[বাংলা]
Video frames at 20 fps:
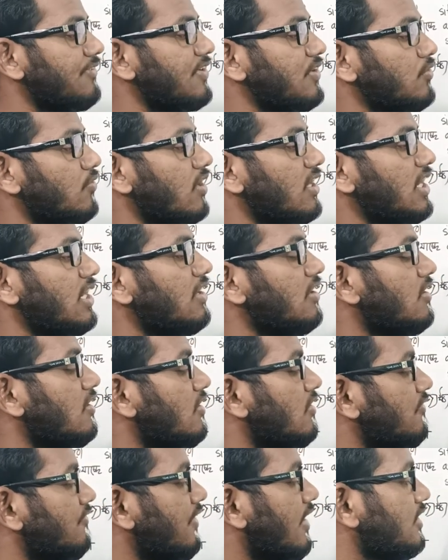ইউনিট ওয়ানে
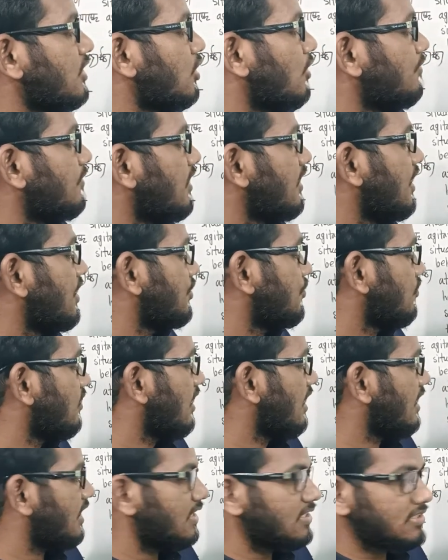ফাদার অফ দ্য নেশন
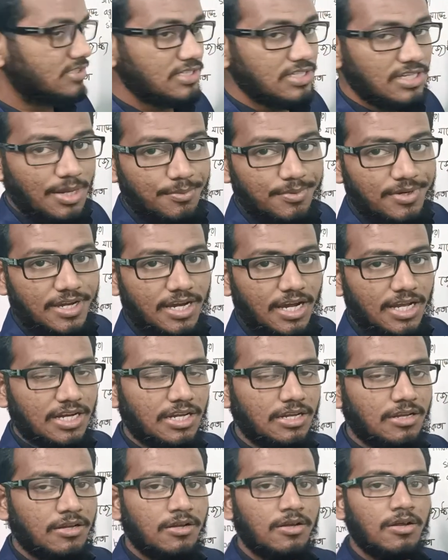লেখা আছে এবং এখানে
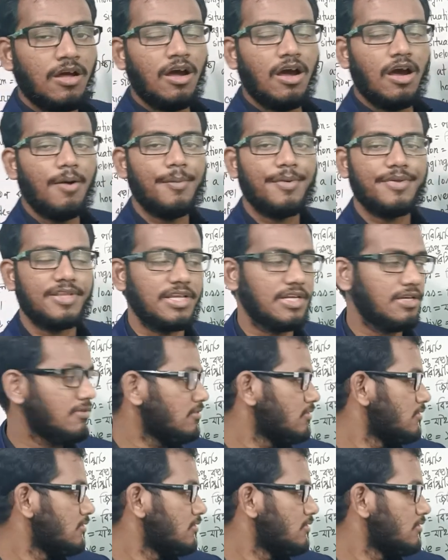আমাদের